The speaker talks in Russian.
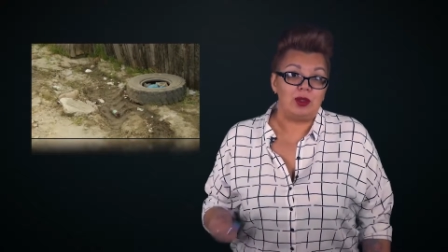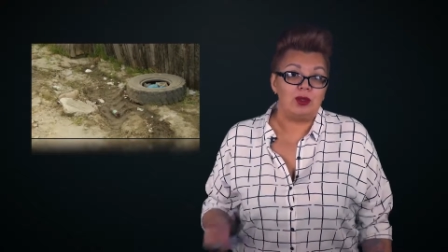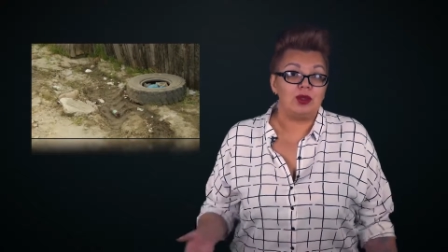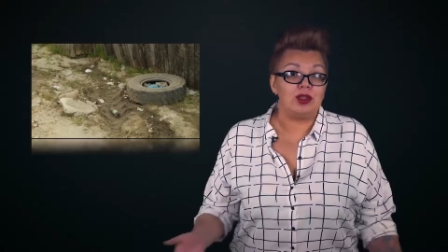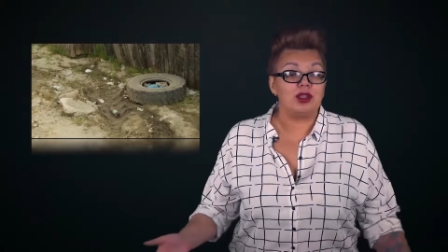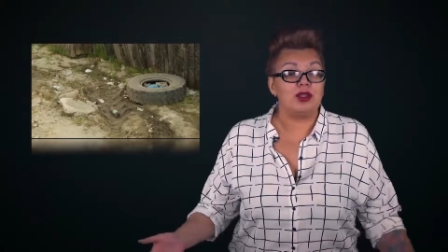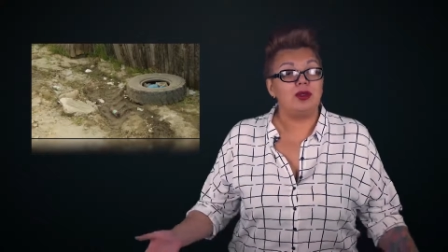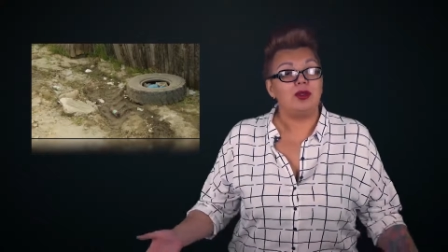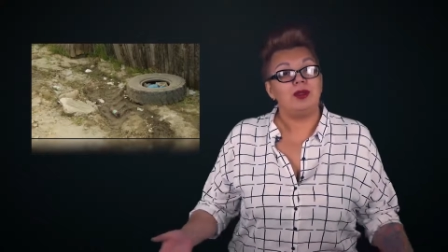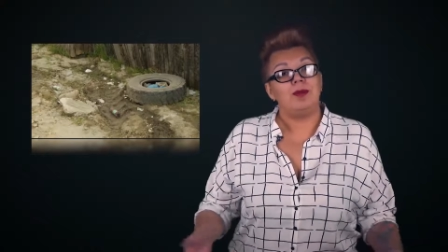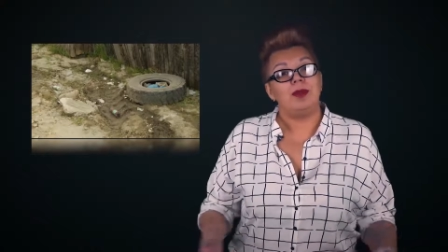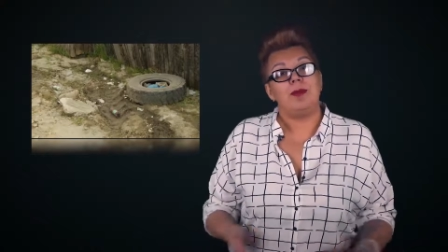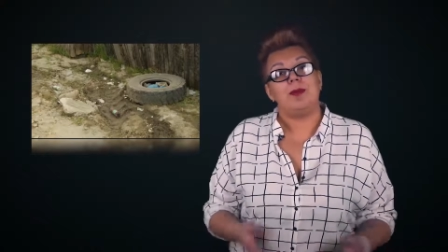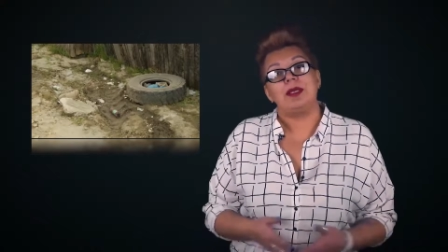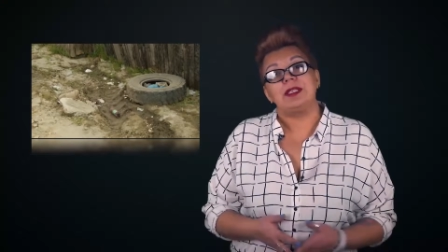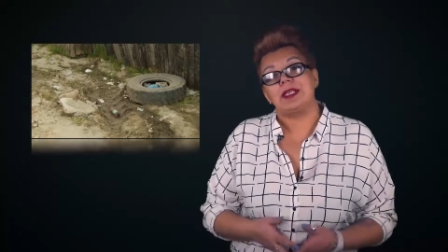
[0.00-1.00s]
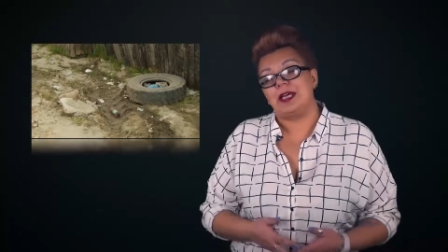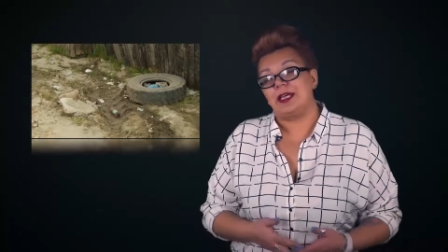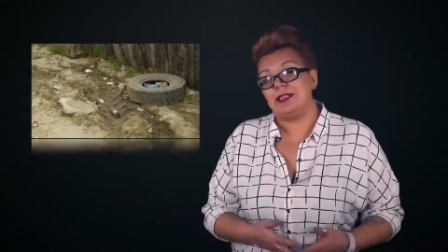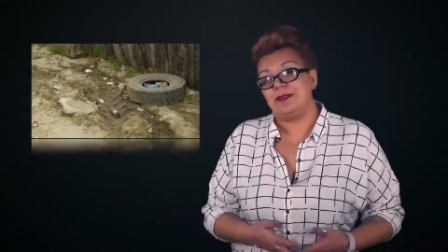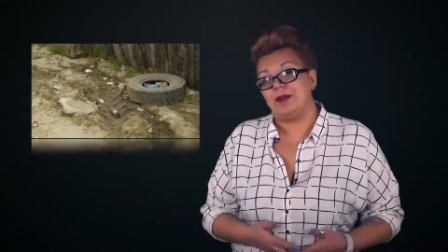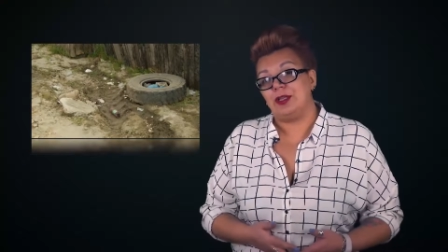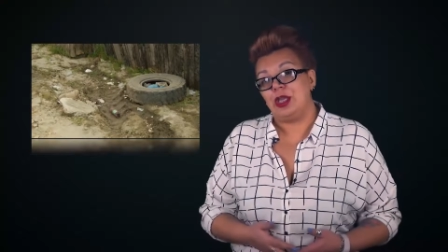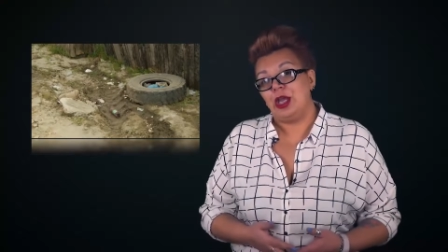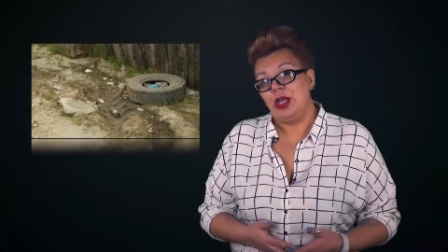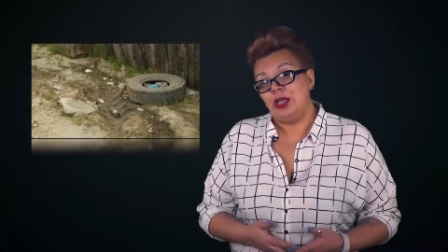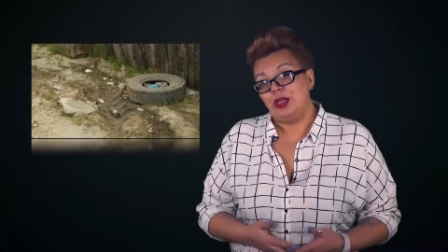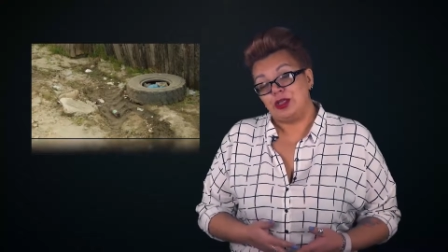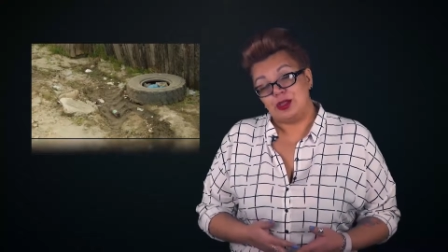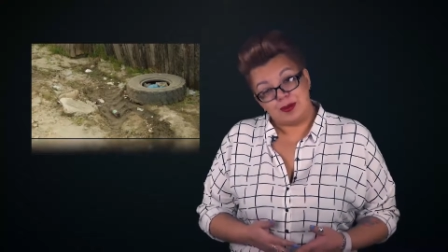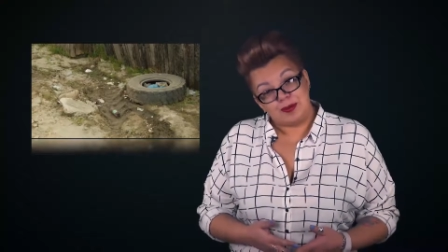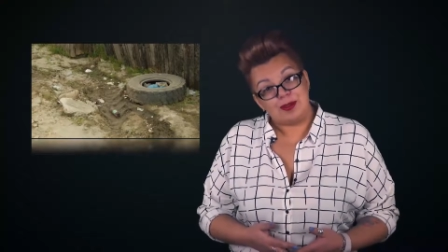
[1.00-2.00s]
но что-то мне подсказывает,
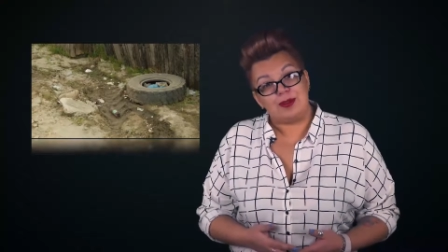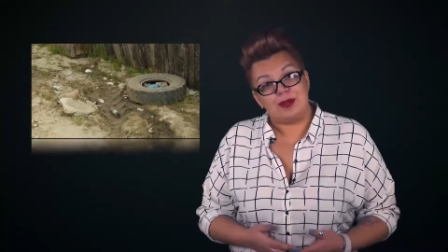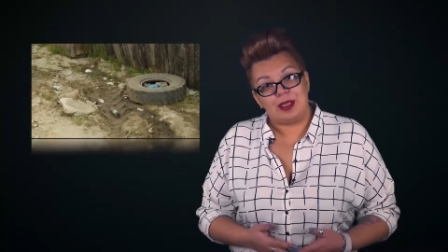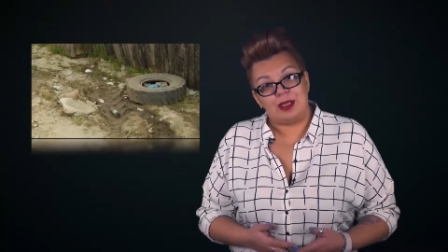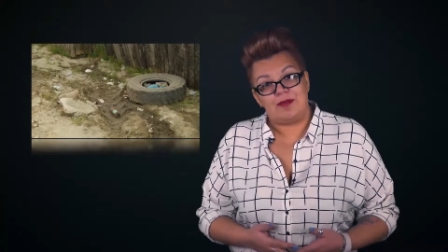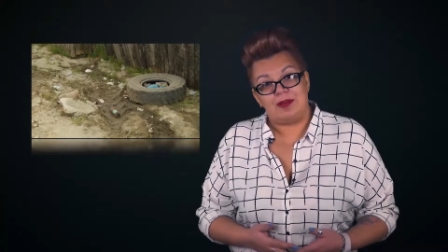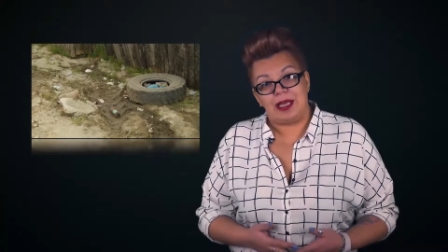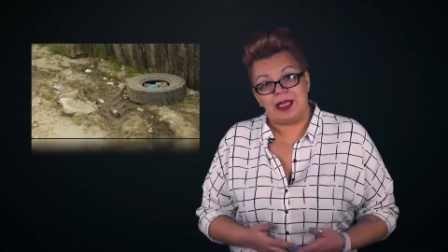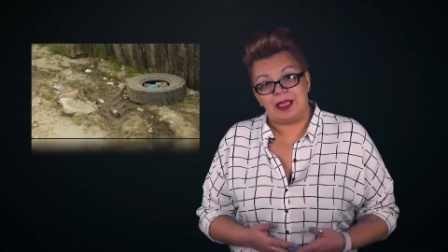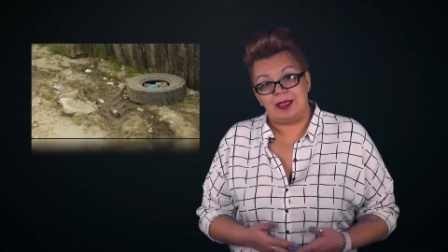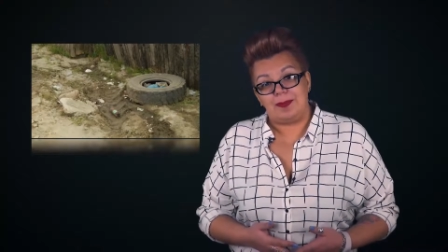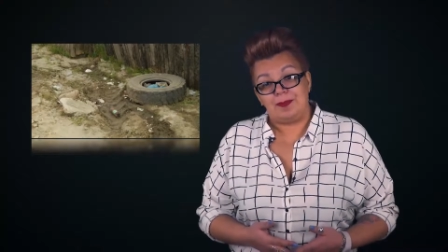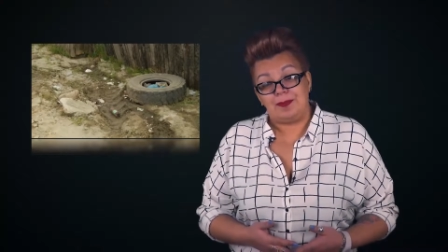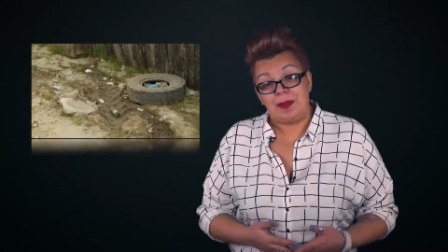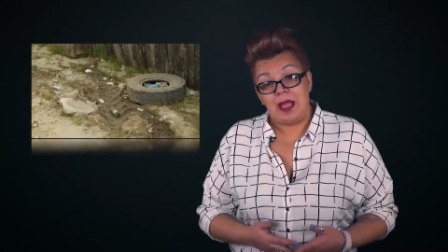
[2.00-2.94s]
что все-таки вряд ли.